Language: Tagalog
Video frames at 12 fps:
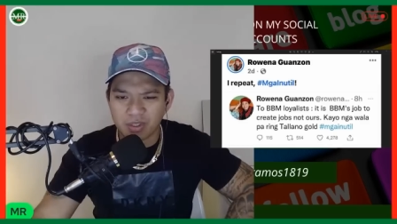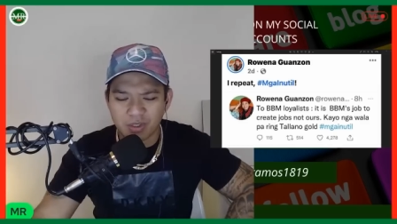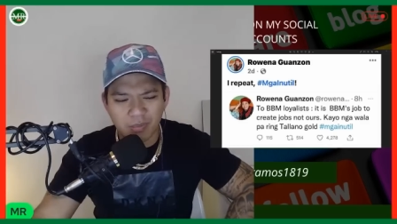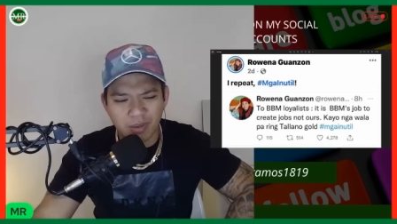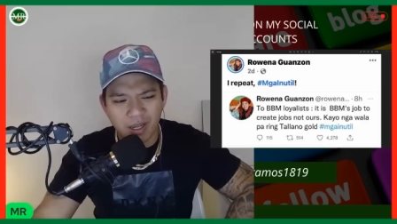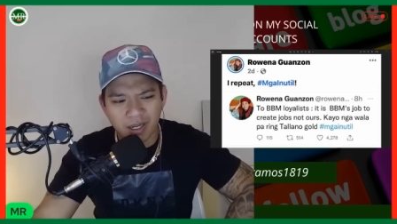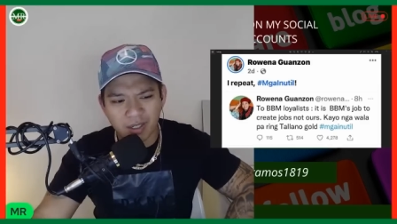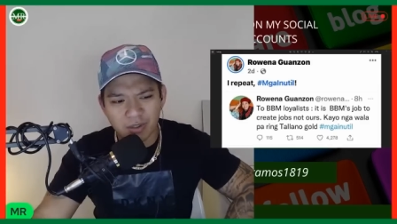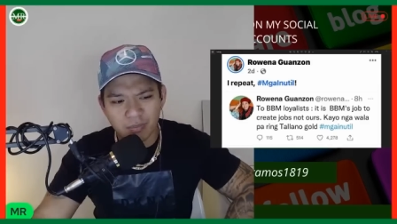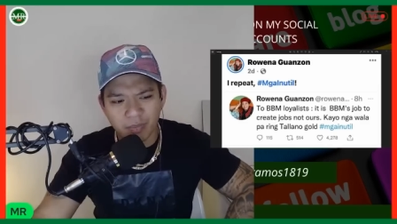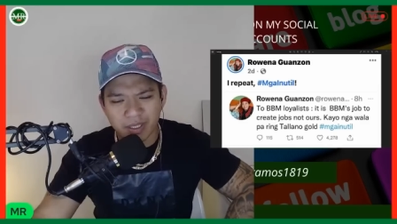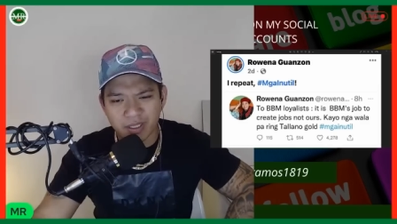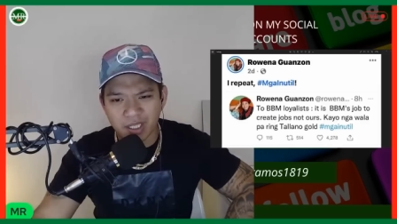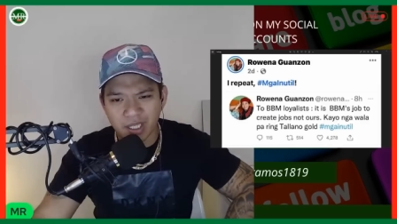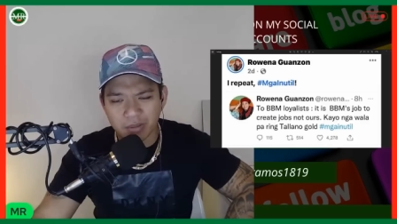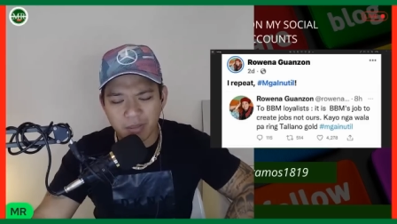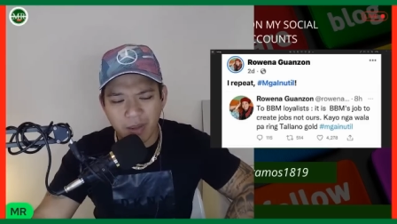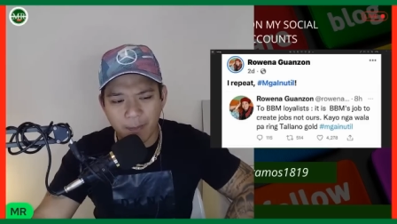Yung mga ganong
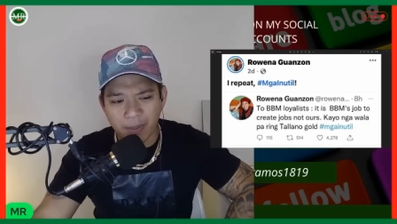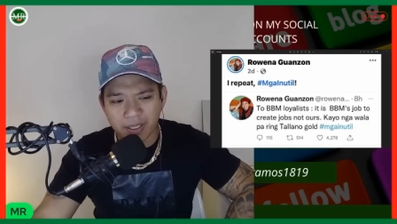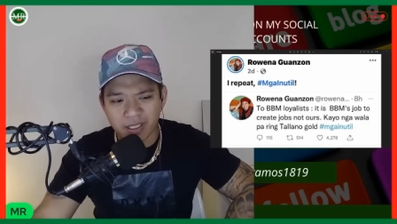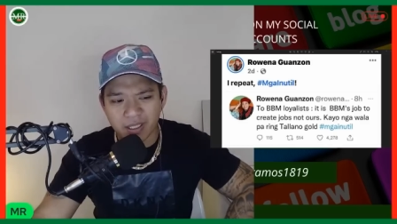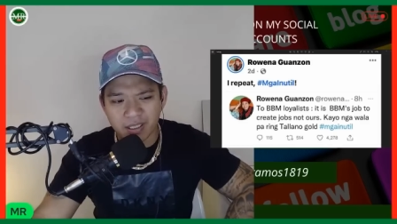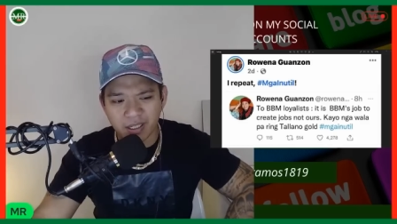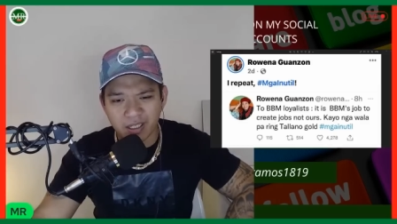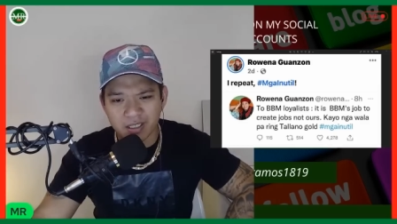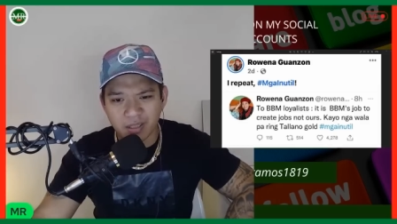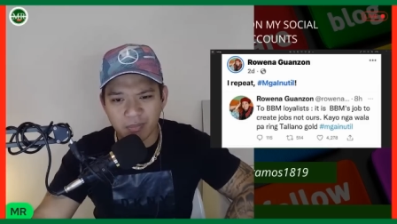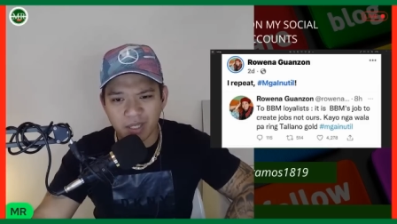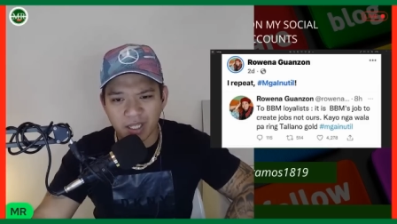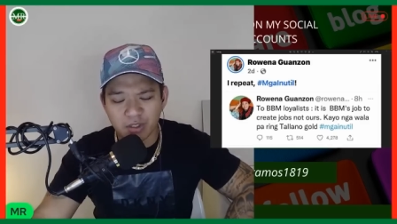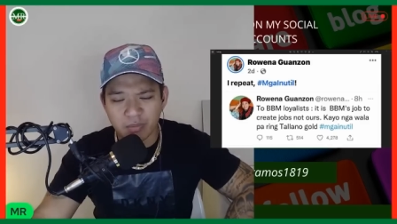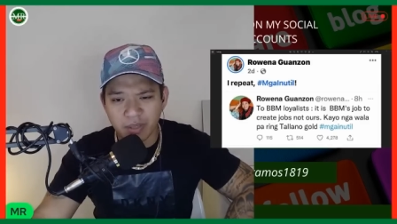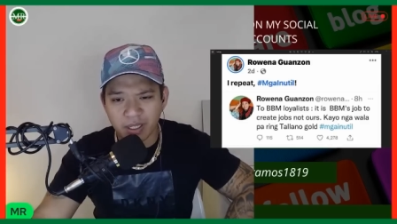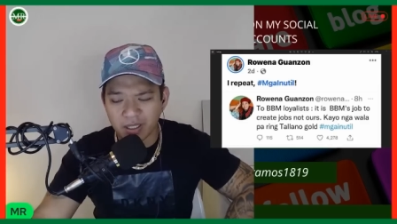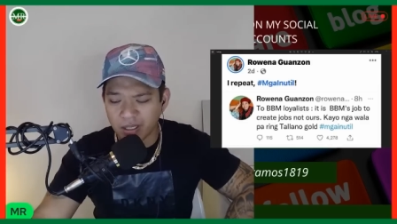paninira, papanik ka ng entablado,
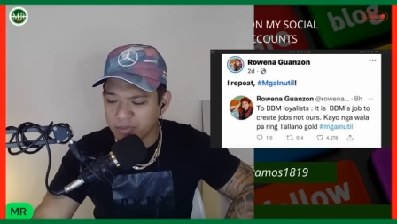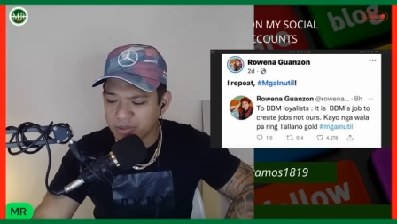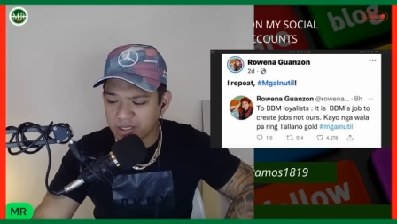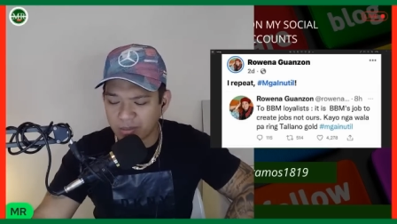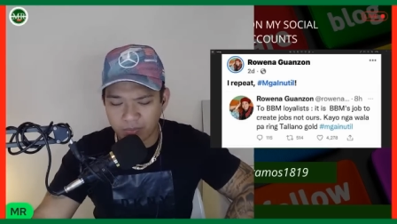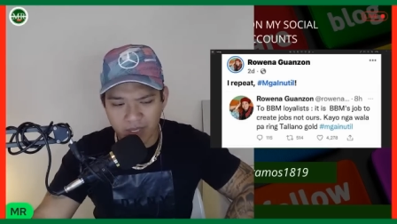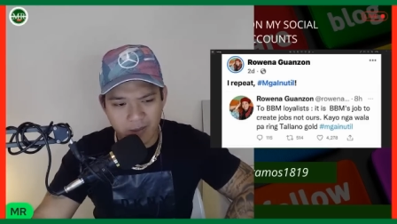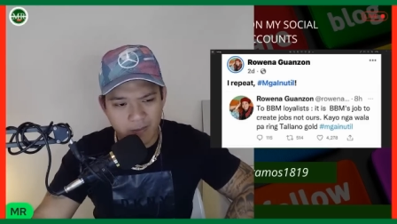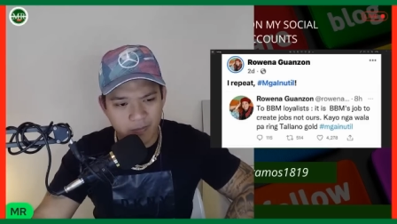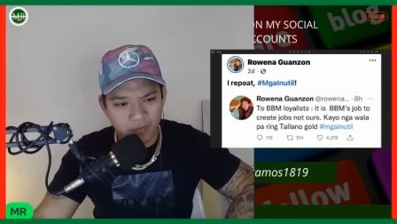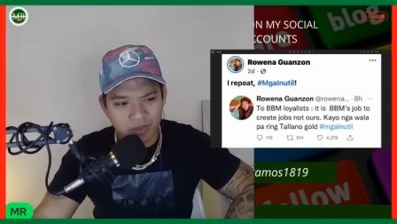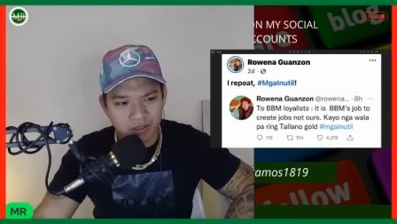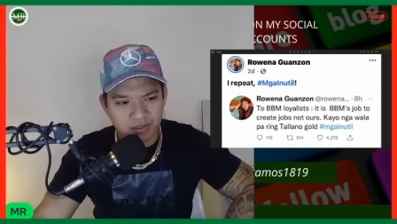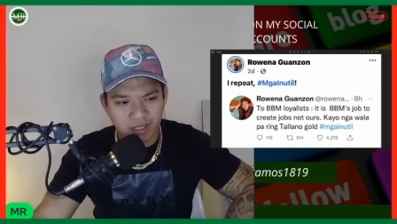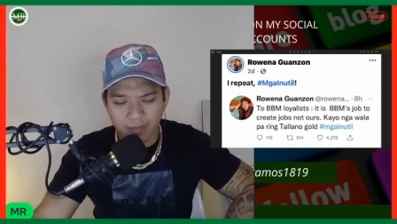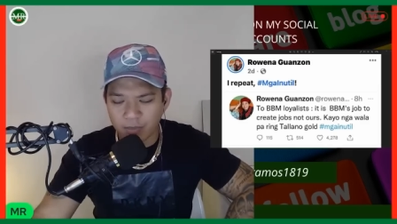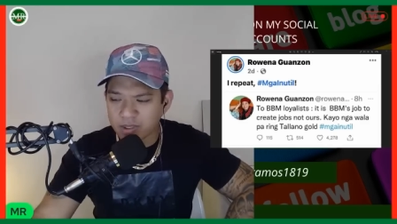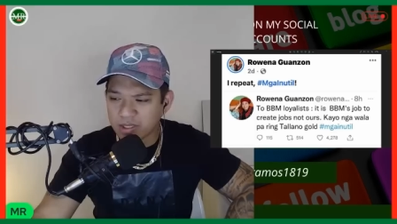may gloves ka pa.
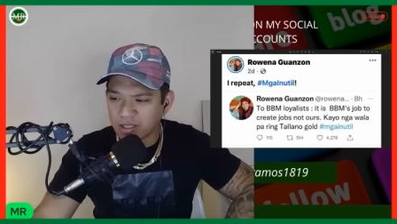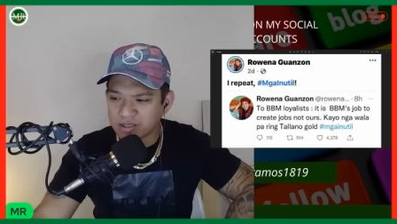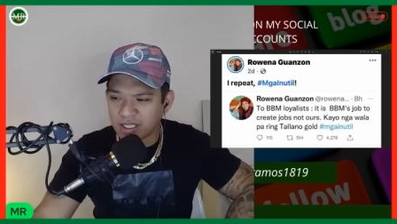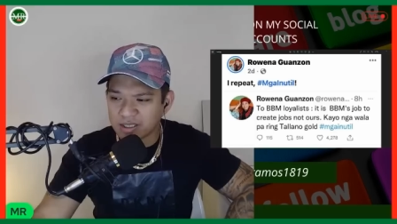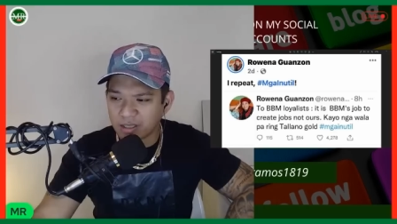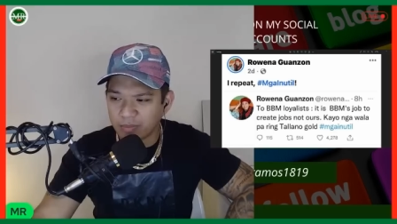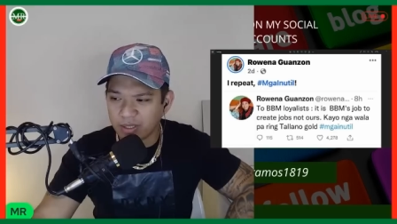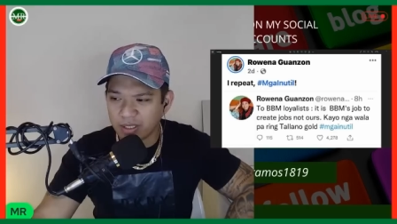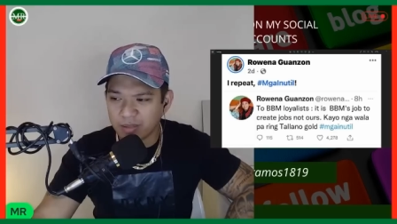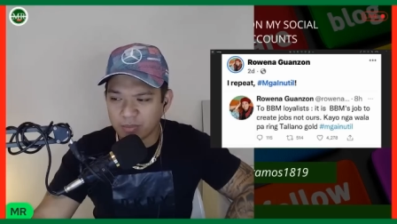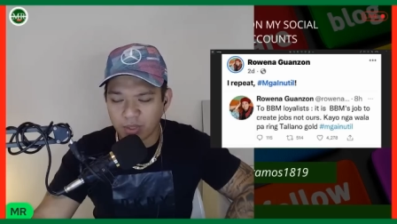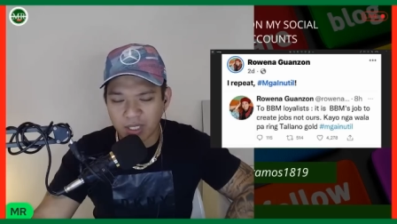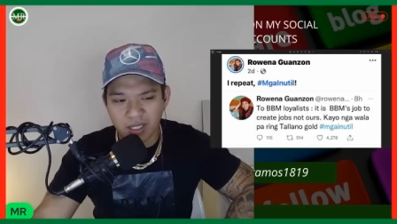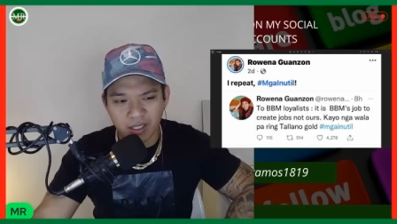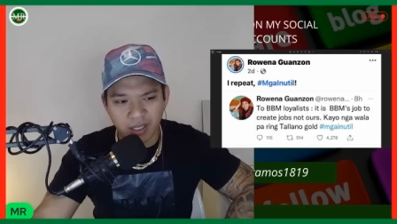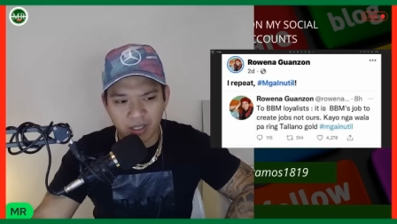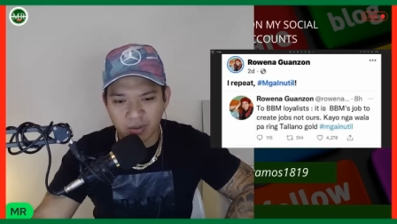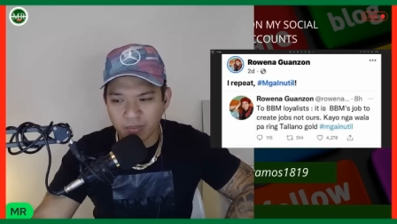Tapos ang sasabihin mo lang
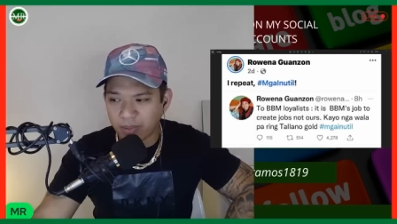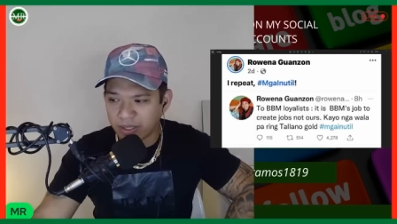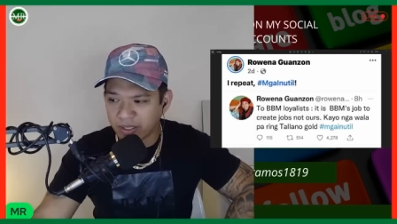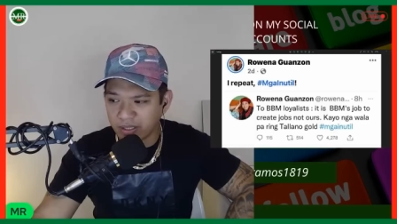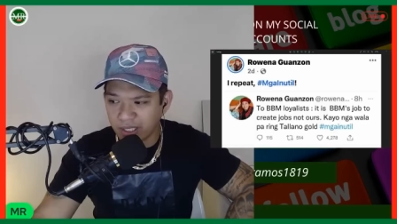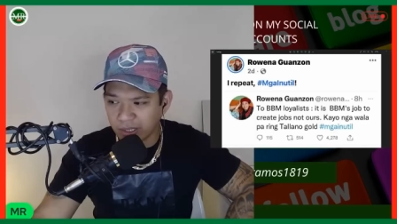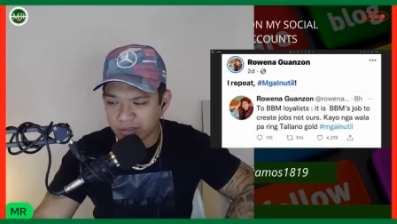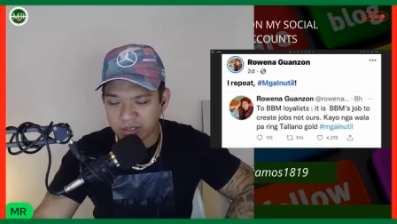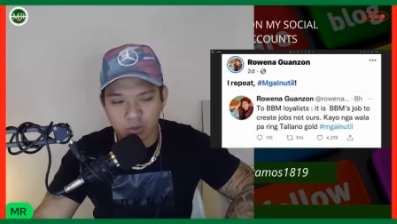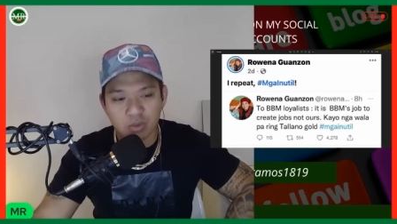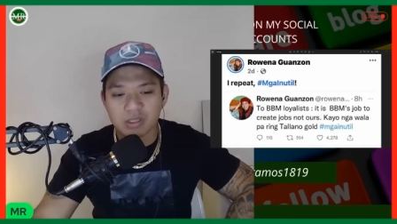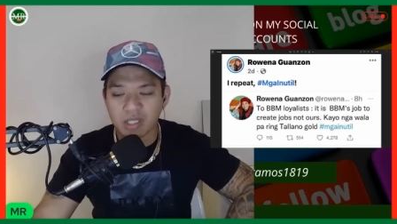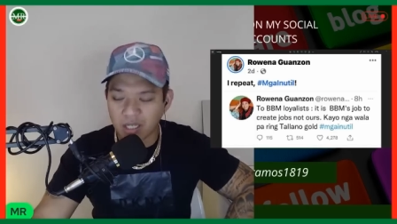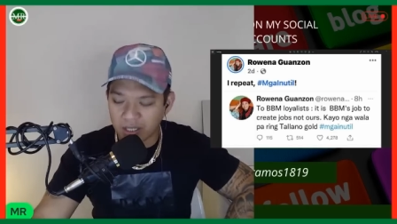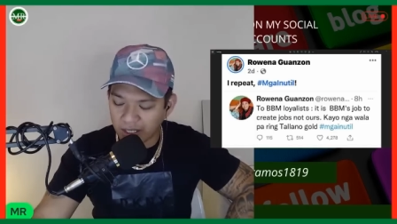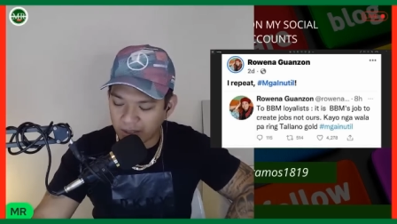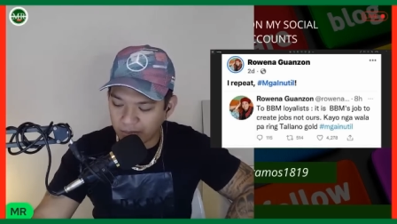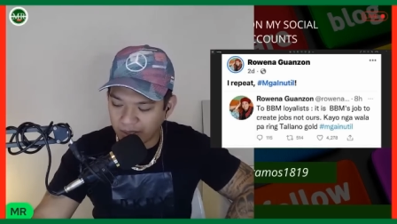eh yung paninira do sa
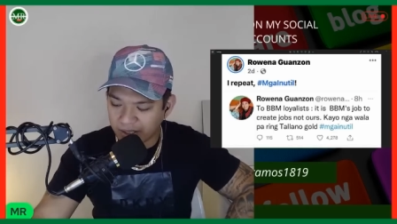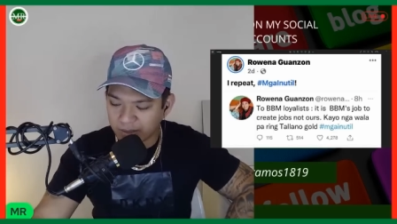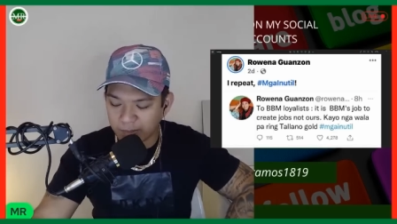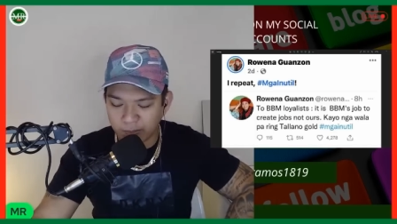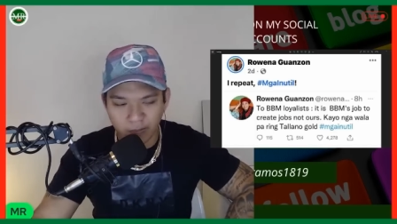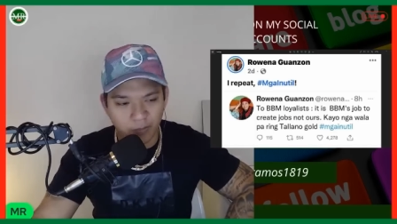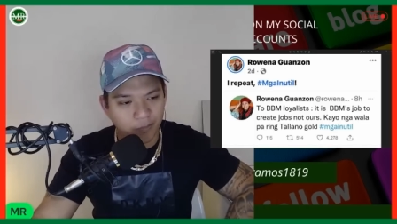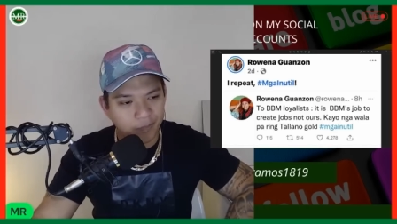kalaban. Hmm.